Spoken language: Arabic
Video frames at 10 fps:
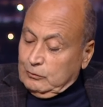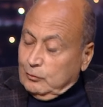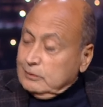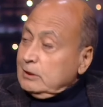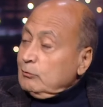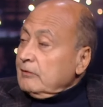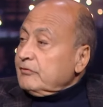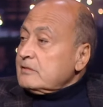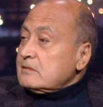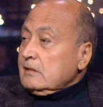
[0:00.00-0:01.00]
وهو الدوله
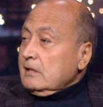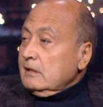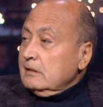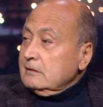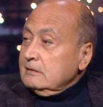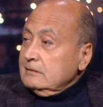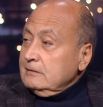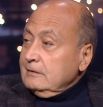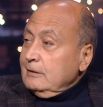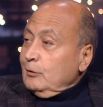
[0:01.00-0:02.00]
الفلسطينيه
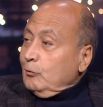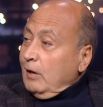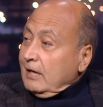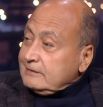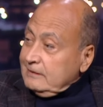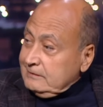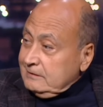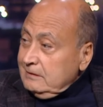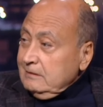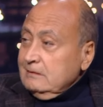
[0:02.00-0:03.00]

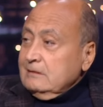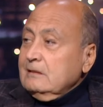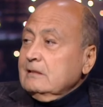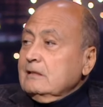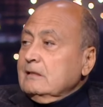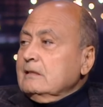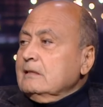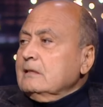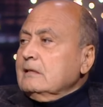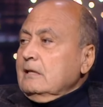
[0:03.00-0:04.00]
وهتدي
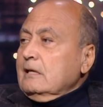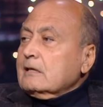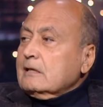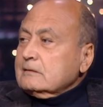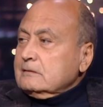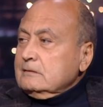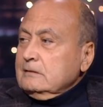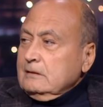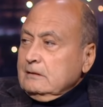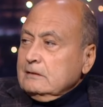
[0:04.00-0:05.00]
العلاقات
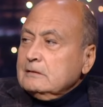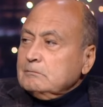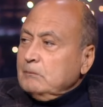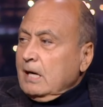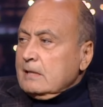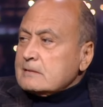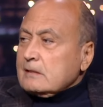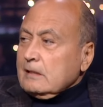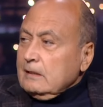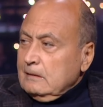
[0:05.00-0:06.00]
مع
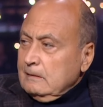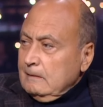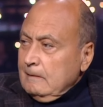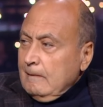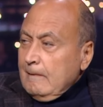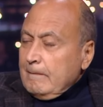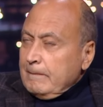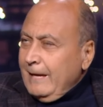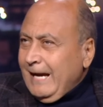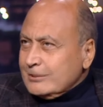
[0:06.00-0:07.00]
اسرائيل
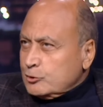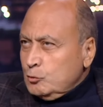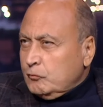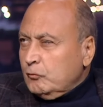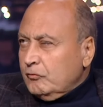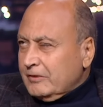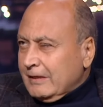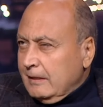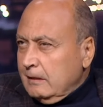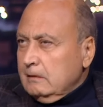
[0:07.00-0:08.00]
ده هتشوفه في
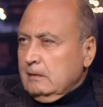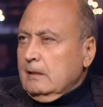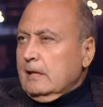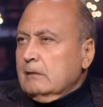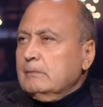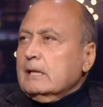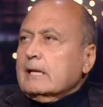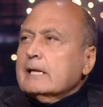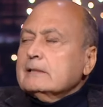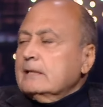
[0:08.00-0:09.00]
خلال الايام
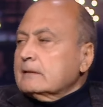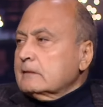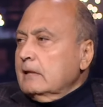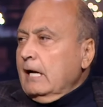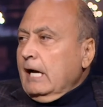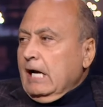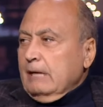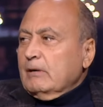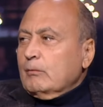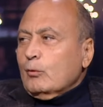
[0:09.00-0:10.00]
اللي جايه ديت
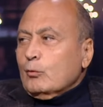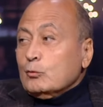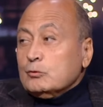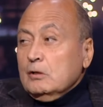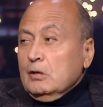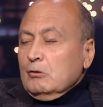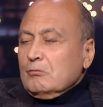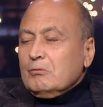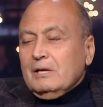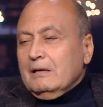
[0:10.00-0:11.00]
هيبقى موجود
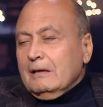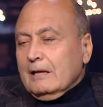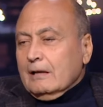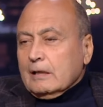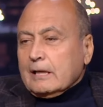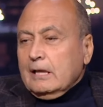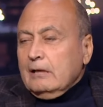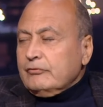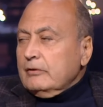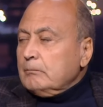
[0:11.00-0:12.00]

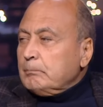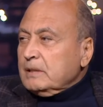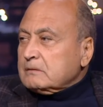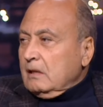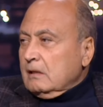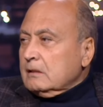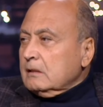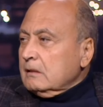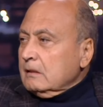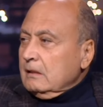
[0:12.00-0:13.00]
والخلاف البريطاني